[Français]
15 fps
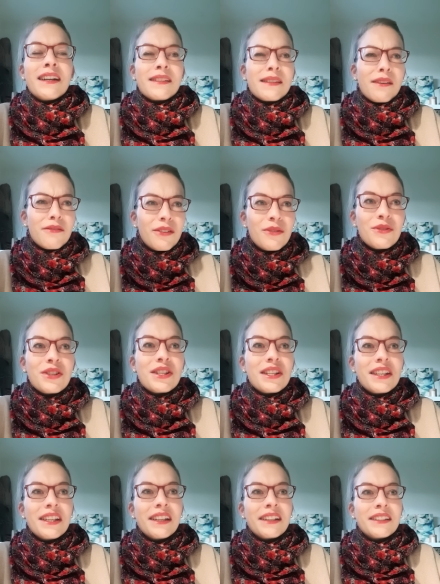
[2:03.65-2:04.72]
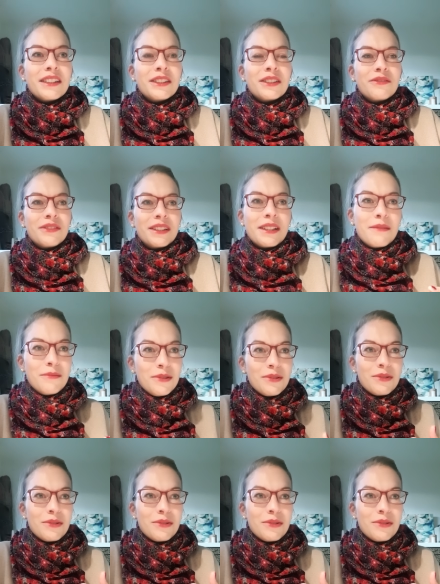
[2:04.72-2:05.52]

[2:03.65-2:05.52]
à s'affranchir euh, finalement